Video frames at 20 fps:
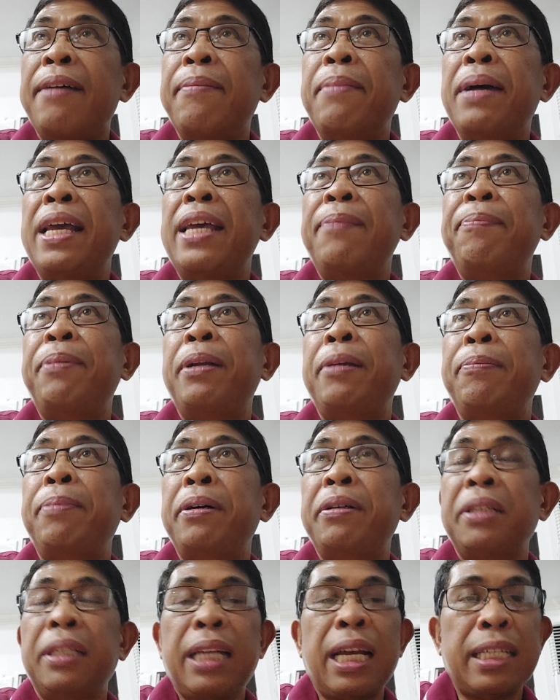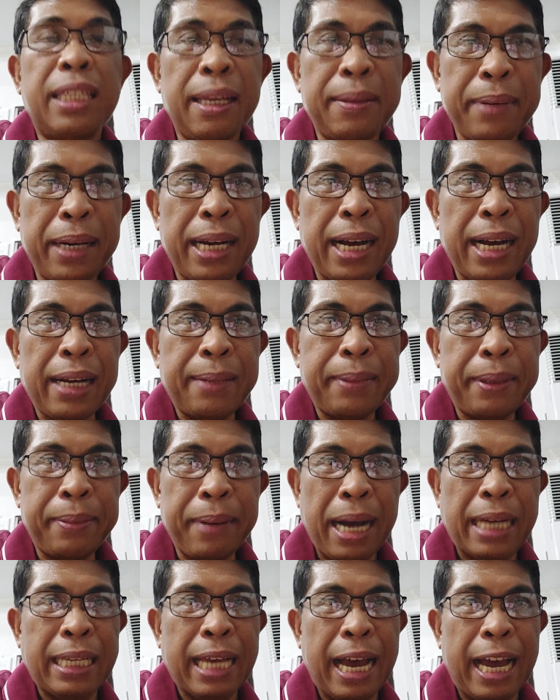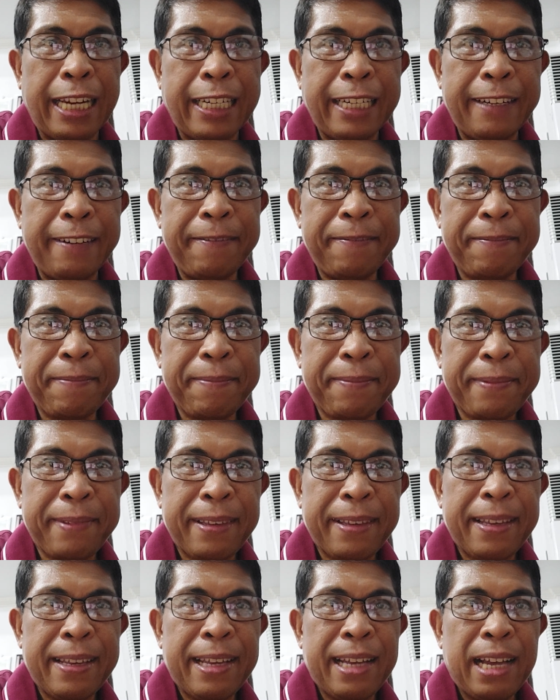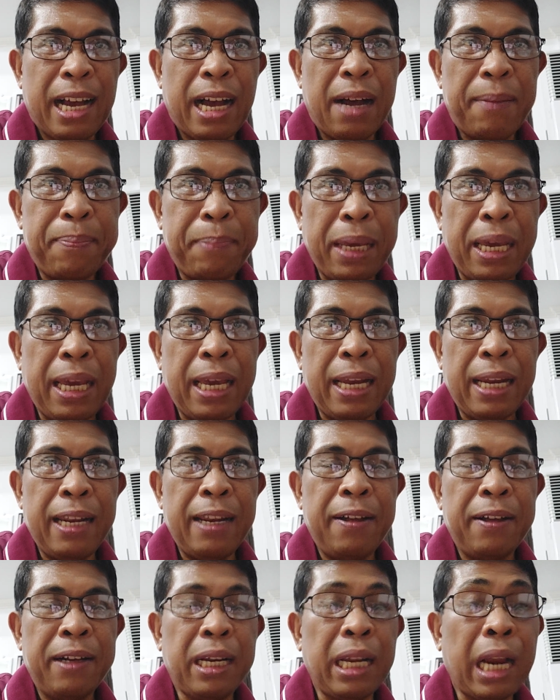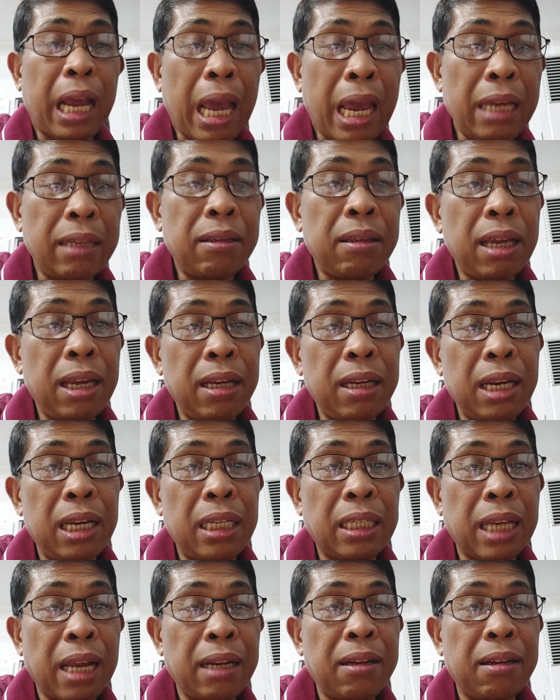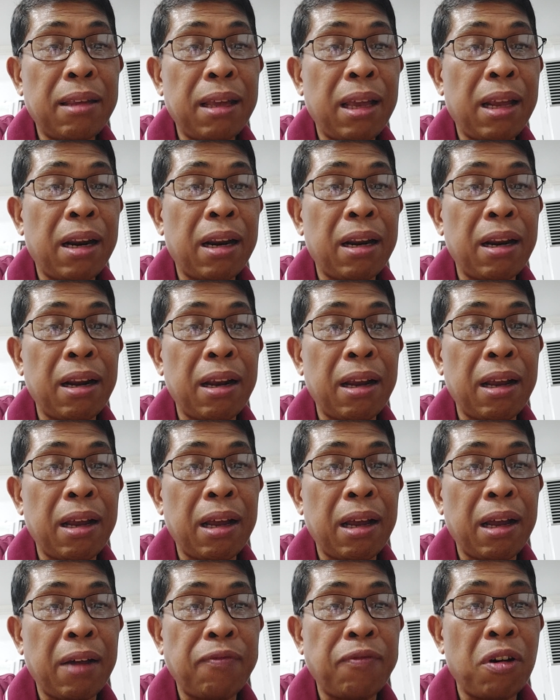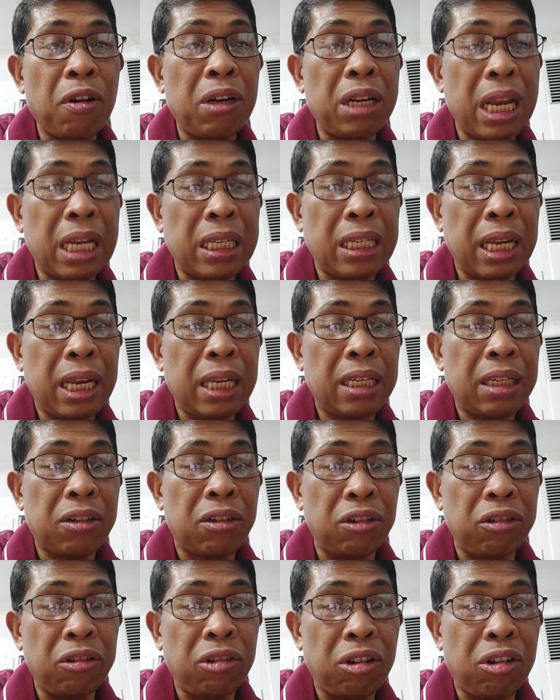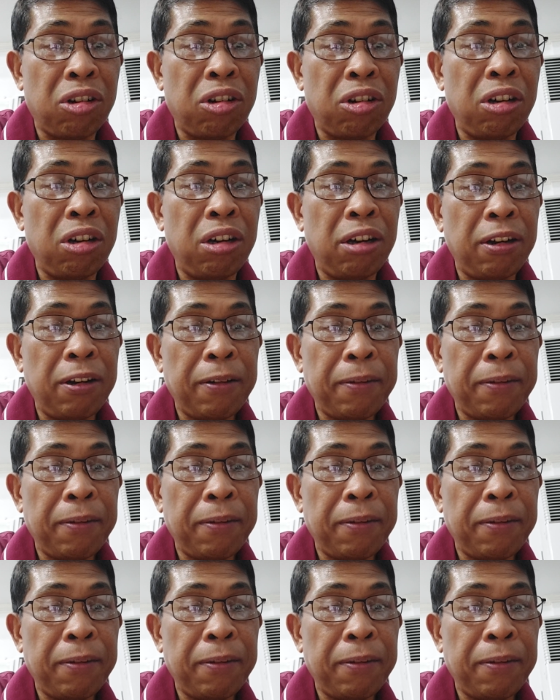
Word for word: May propose kasi mga kababayan a bill creating the Center uh, for Disease Control